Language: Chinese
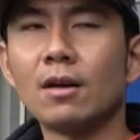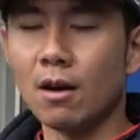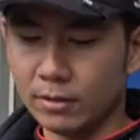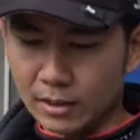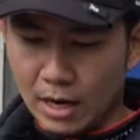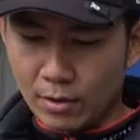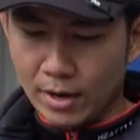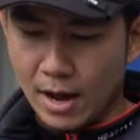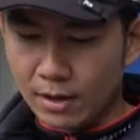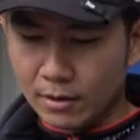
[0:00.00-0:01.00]
好，这是卡罗莱
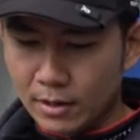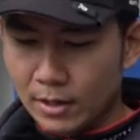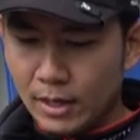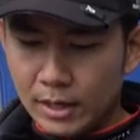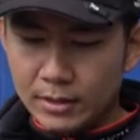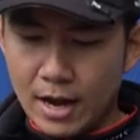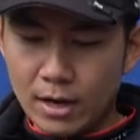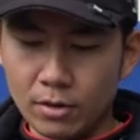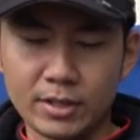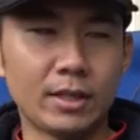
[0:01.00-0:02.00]
纳。
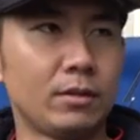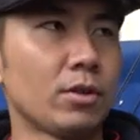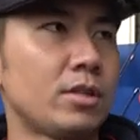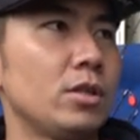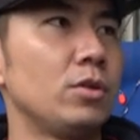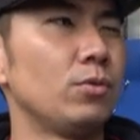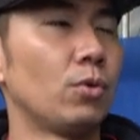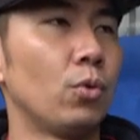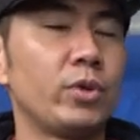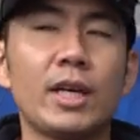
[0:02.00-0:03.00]
在 Nothing 就是
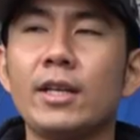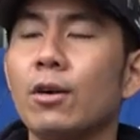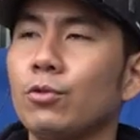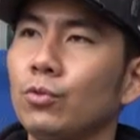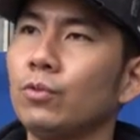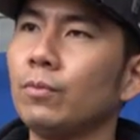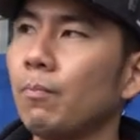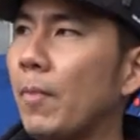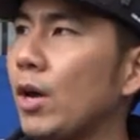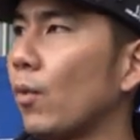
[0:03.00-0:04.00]
无铅钓组，
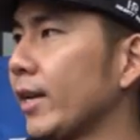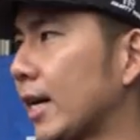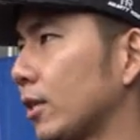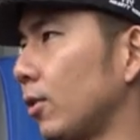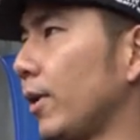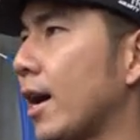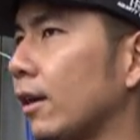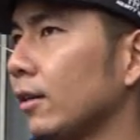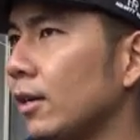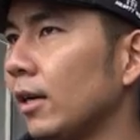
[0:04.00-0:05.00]
没有外加的重量。
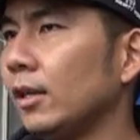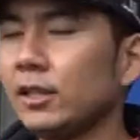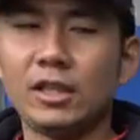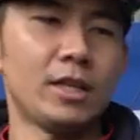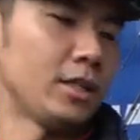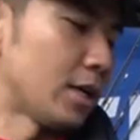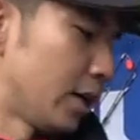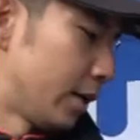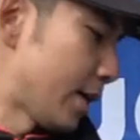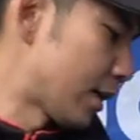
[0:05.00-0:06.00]
今天你的饵的